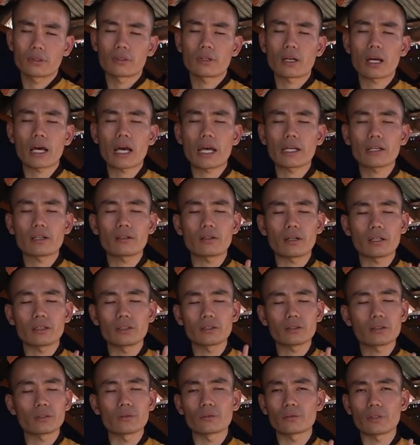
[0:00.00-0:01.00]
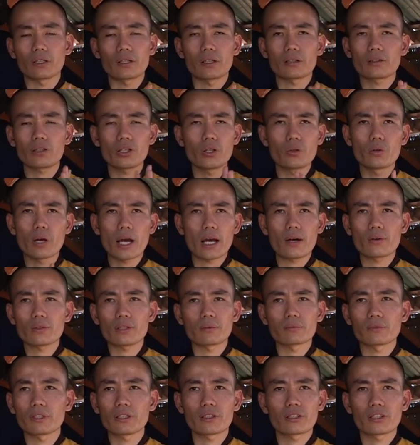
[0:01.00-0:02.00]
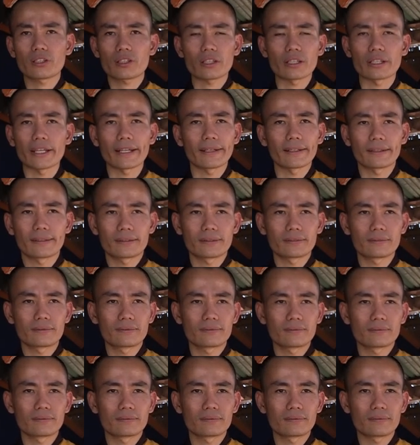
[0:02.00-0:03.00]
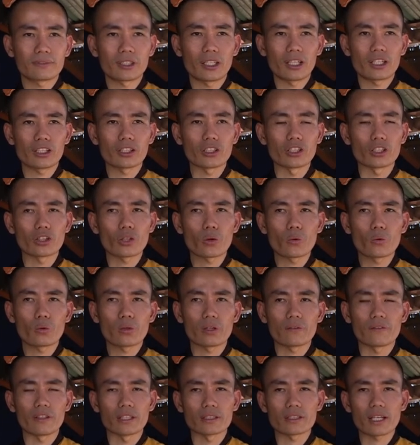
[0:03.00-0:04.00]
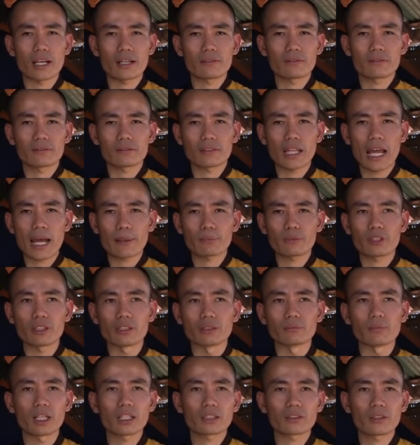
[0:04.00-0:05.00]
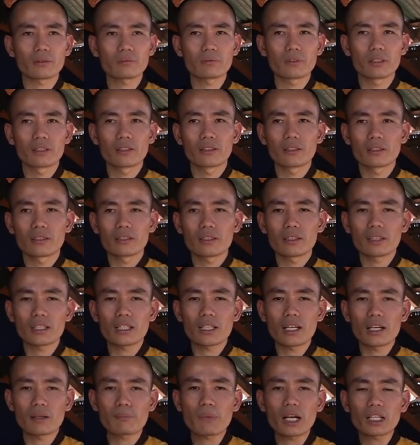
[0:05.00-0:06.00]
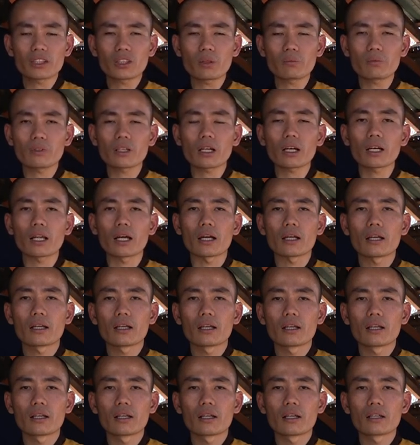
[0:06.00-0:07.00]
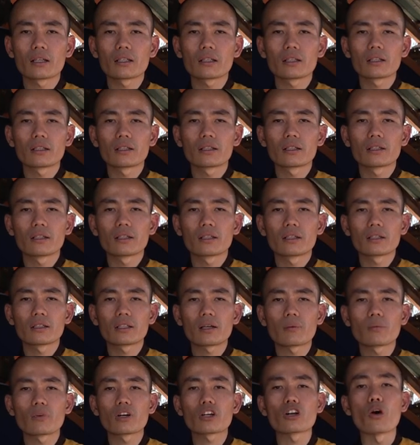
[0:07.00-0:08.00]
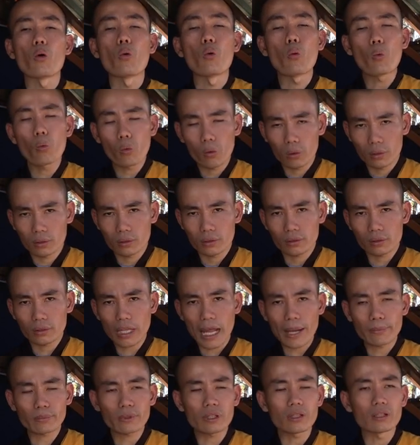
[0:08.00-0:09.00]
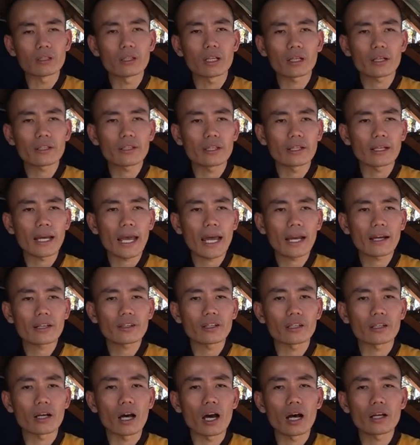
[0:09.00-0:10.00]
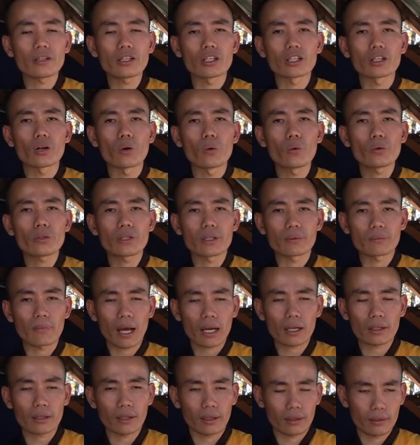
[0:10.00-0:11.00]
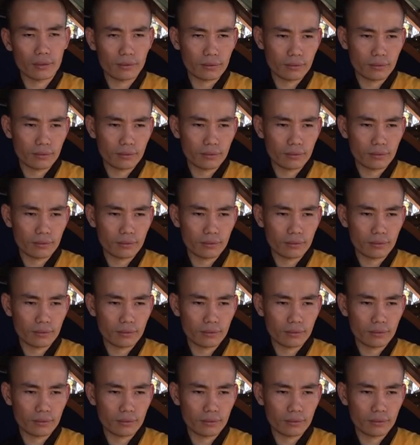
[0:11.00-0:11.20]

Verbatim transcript: Hai cái loại hưởng thụ này nó tiêu hao công đức rất là nhanh. Cho nên người tu là vì sao? Tam thường bất túc. Nó bất túc rất là không có đủ. Tam thường là cái chuyện ăn, chuyện ở, chuyện ngủ, chuyện mặc nè